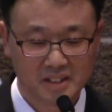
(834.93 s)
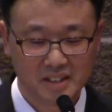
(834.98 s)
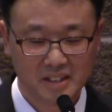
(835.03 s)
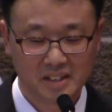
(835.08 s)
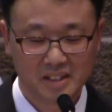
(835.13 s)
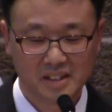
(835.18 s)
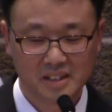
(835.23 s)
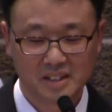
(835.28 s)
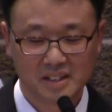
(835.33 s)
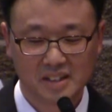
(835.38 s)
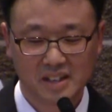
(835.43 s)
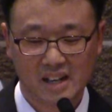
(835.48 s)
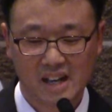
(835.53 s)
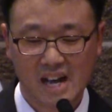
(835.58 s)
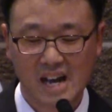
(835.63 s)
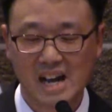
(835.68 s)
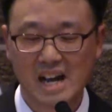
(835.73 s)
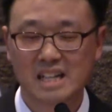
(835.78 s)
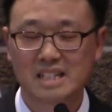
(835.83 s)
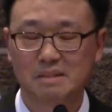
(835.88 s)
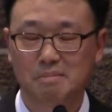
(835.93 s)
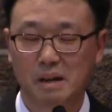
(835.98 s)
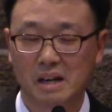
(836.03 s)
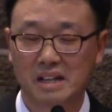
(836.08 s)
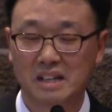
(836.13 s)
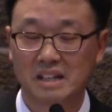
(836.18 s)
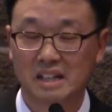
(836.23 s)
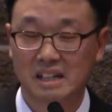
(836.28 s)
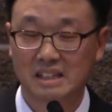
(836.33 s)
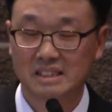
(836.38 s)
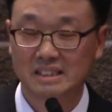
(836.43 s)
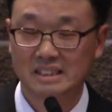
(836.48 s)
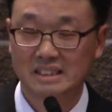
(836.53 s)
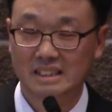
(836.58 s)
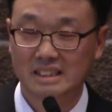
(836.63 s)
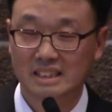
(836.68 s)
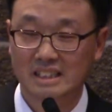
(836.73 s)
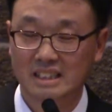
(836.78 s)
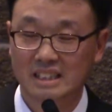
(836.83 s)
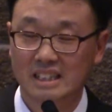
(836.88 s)
이 한 가지 발견한
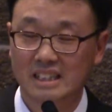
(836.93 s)
것이